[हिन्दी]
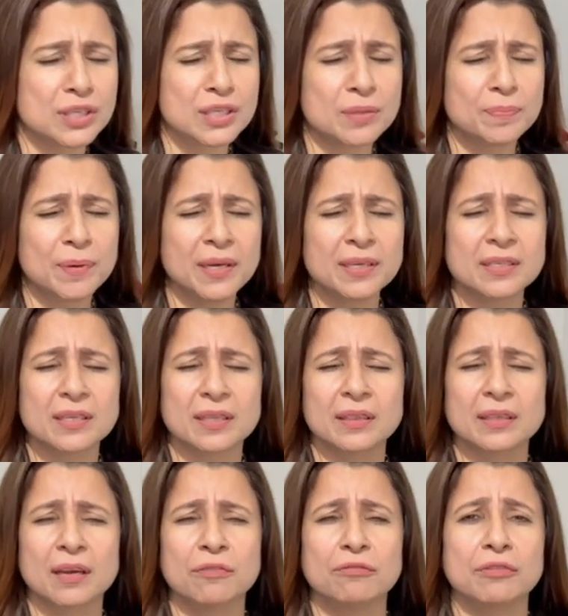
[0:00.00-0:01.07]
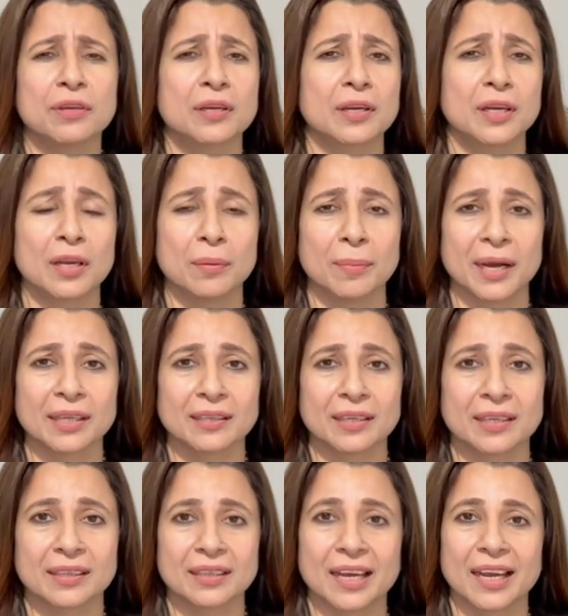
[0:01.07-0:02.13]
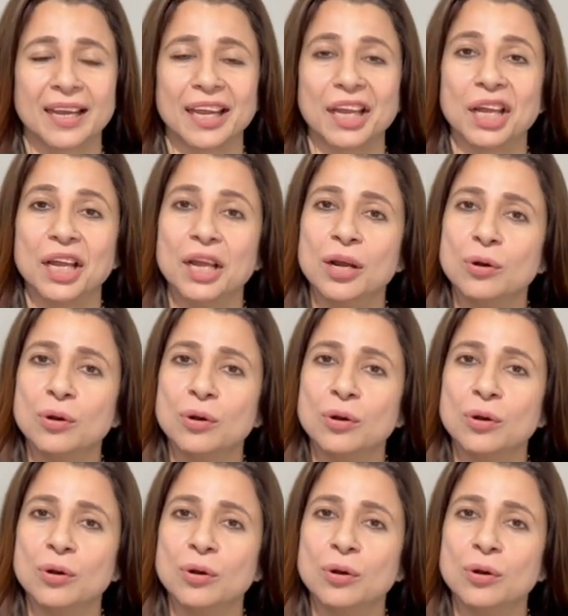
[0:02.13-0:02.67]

जिस भी चिंता फिक्र की बात करता है